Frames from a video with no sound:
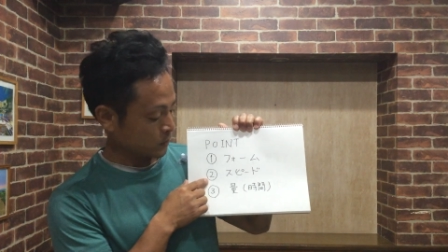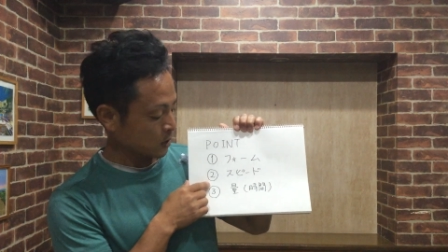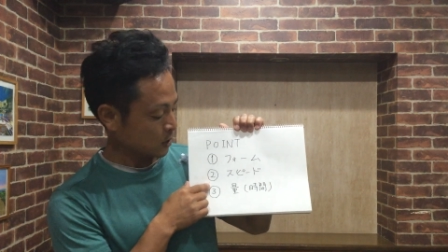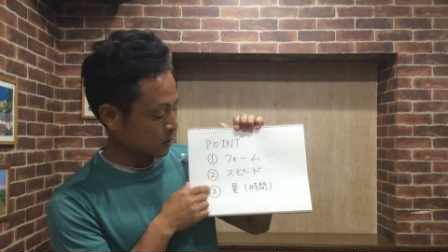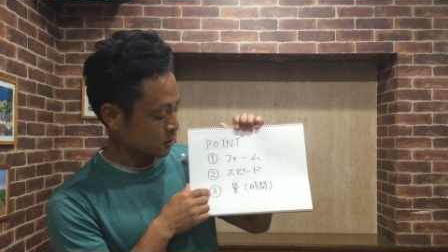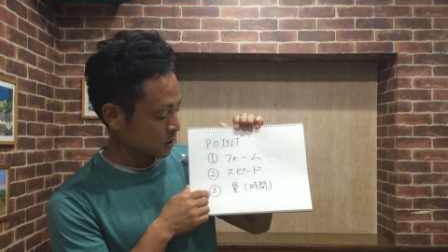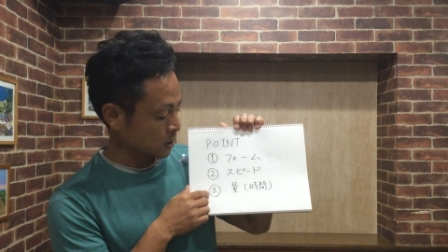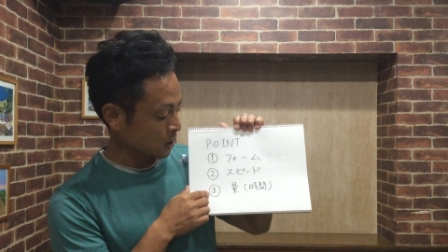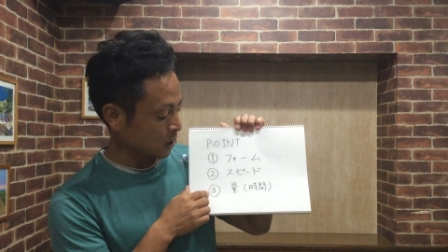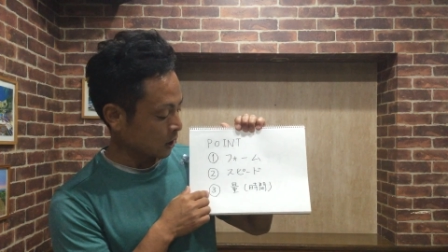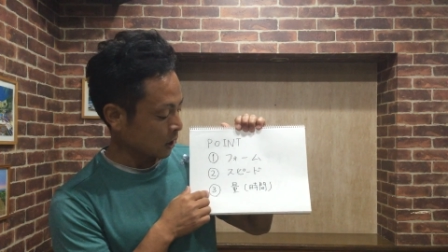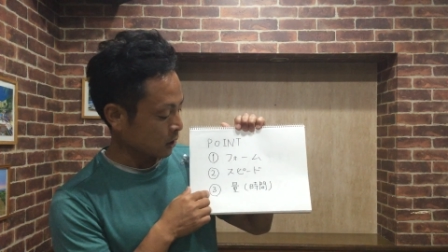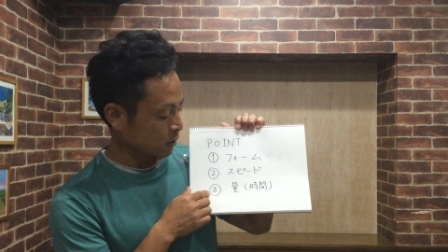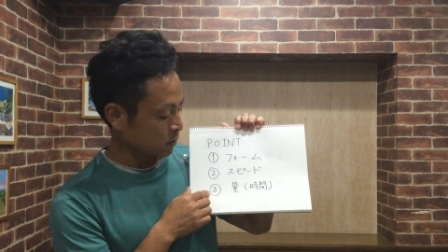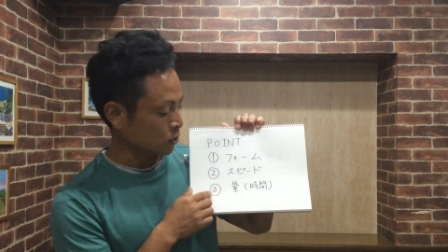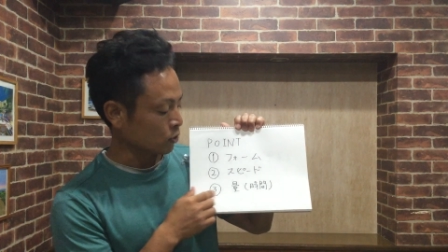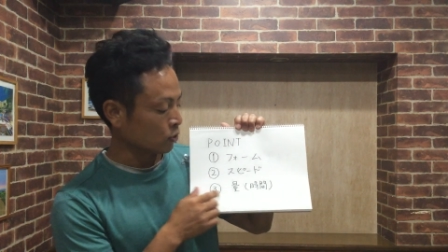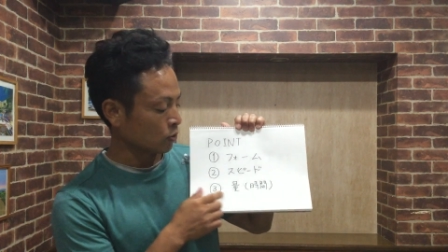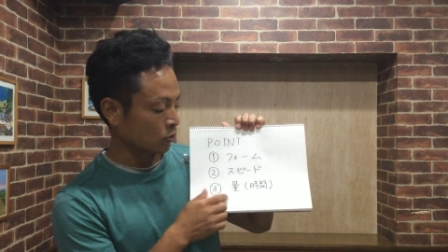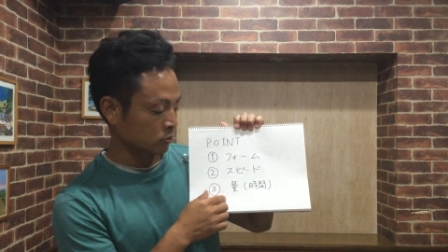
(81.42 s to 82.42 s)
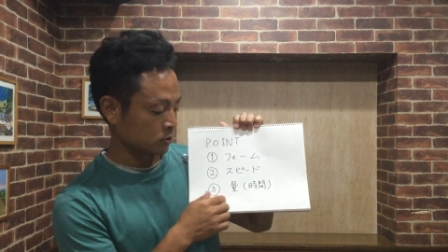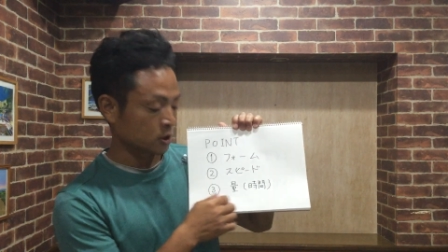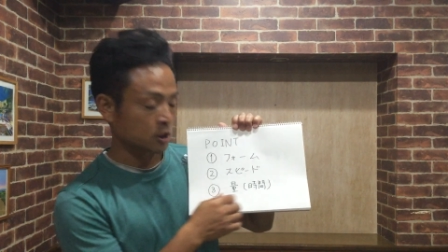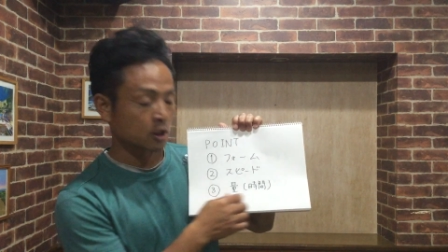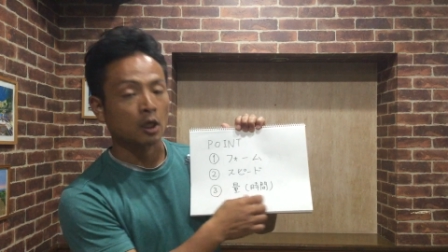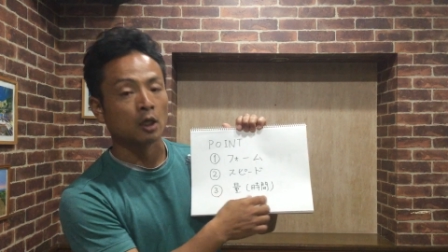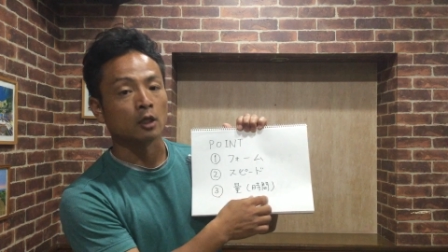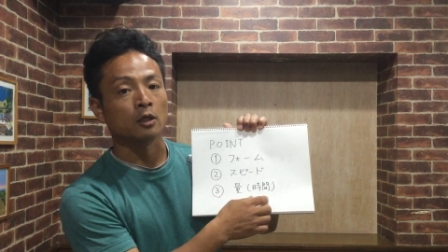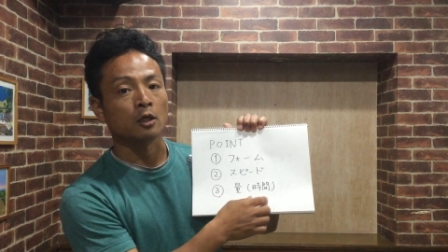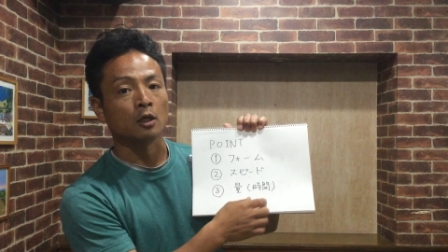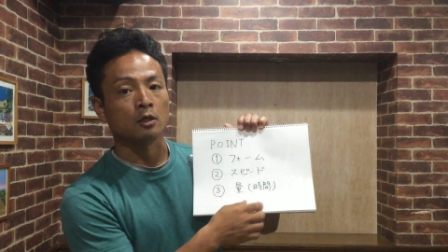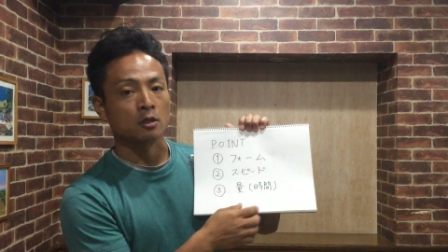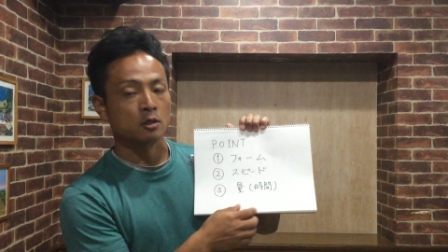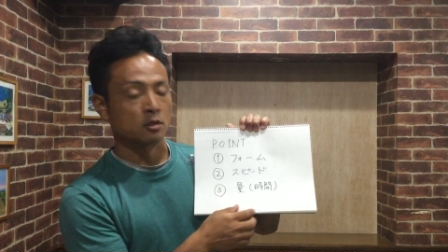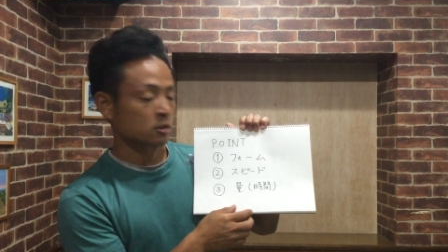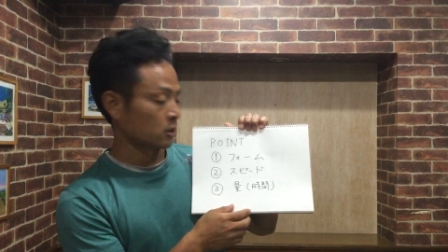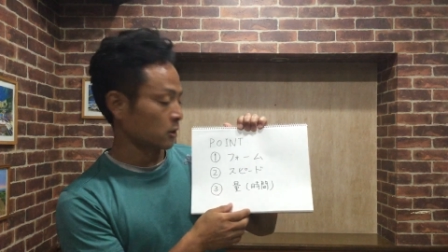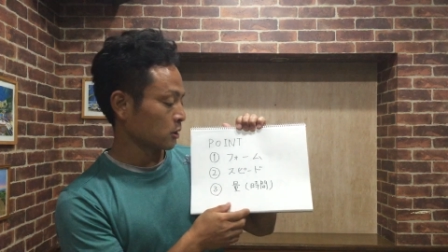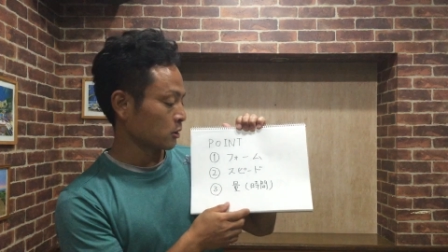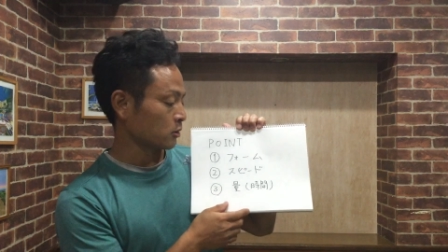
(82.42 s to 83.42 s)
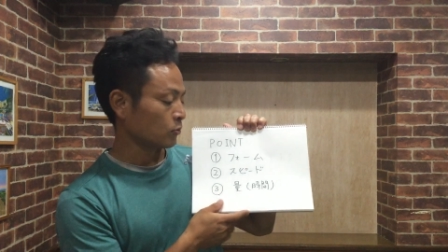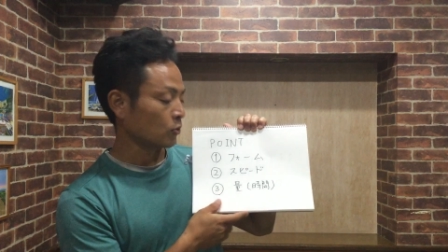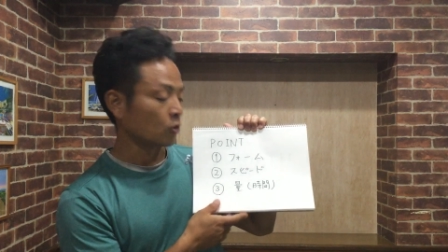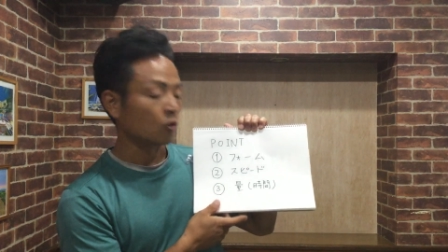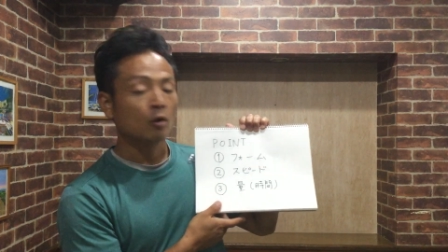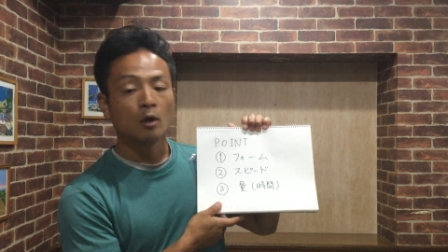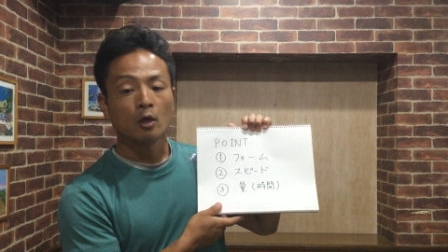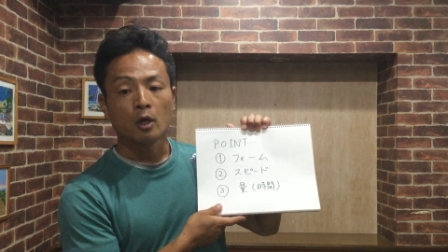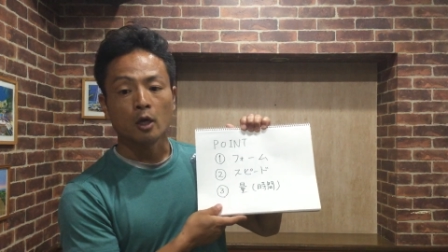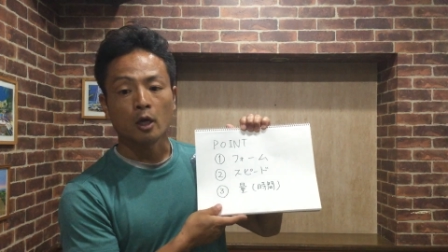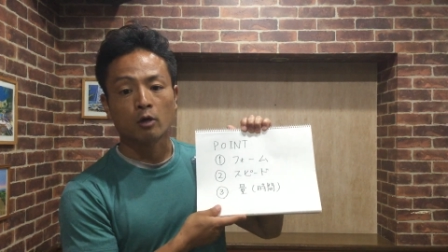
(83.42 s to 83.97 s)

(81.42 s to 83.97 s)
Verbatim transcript: で下が量時間なんですけれども、